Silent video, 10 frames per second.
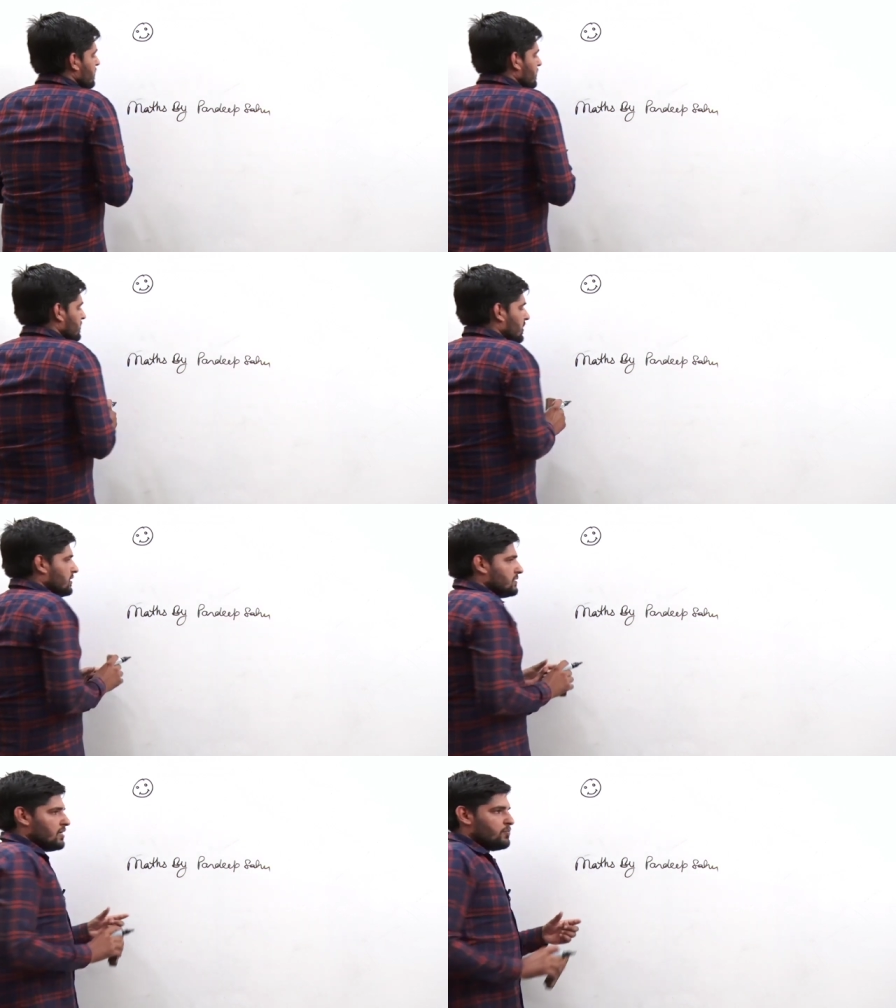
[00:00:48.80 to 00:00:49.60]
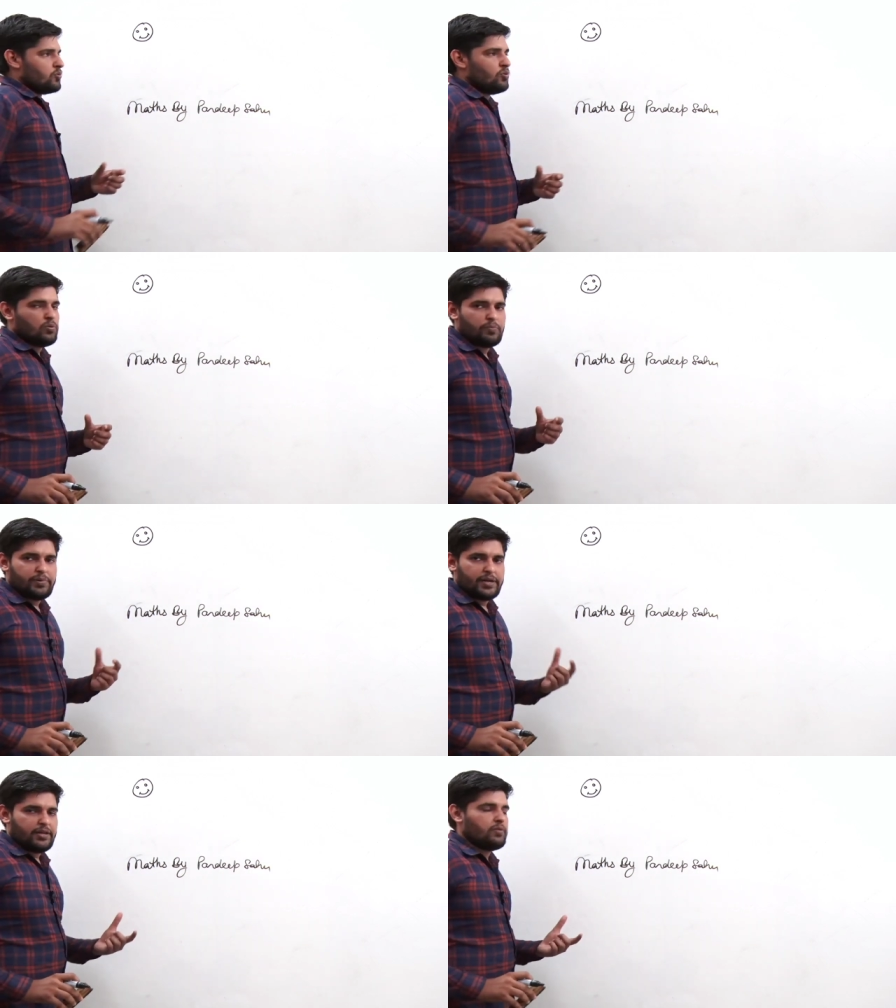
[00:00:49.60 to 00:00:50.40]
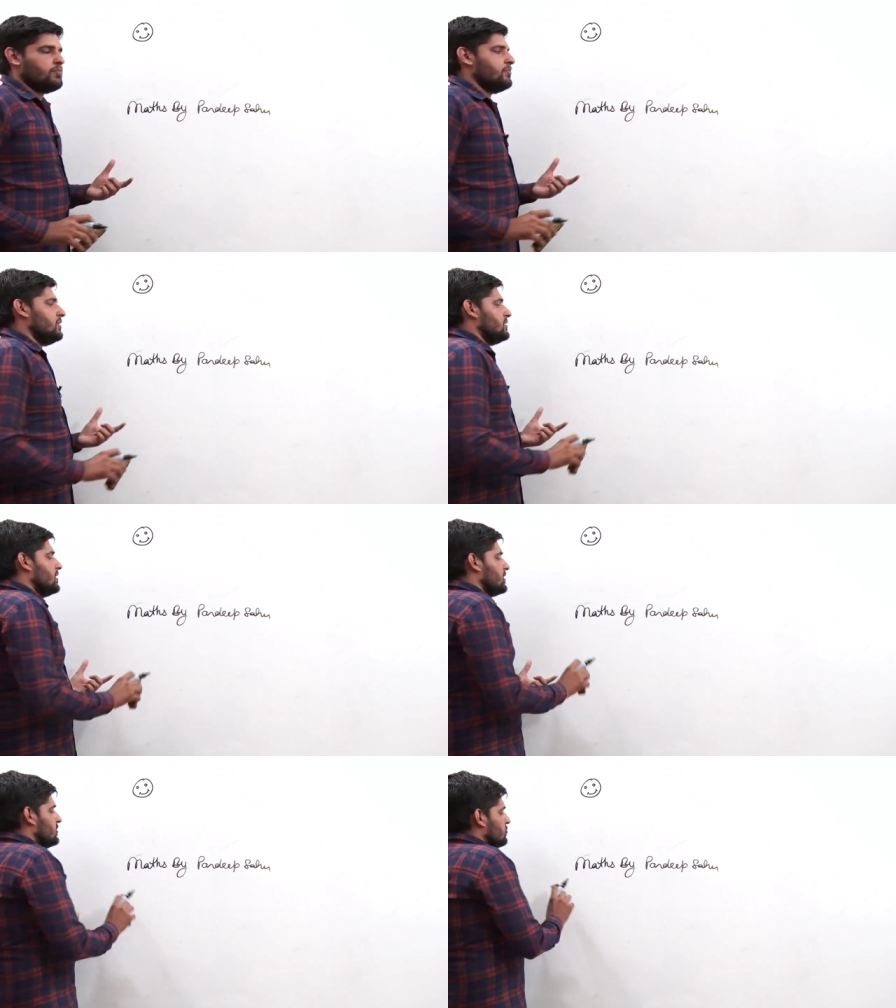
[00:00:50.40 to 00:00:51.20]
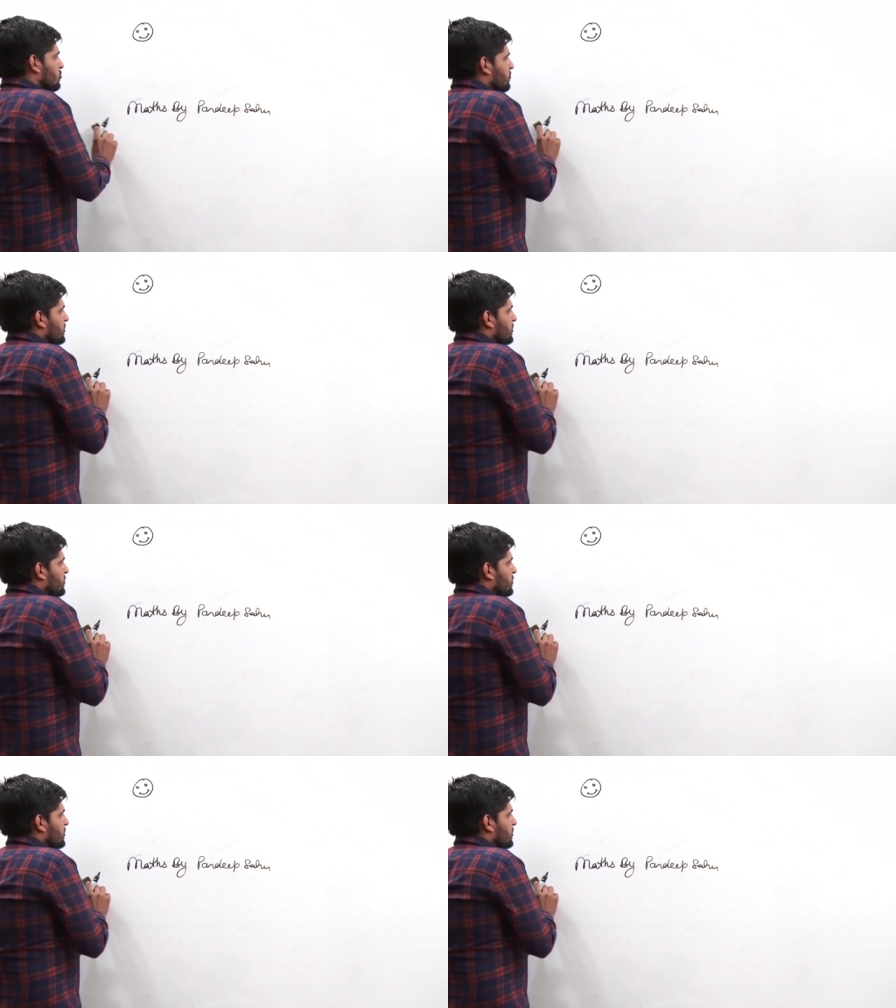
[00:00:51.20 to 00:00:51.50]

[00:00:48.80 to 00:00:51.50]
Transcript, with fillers: यहाँ से आपको पीडीएफ मिल जाएगी जो भी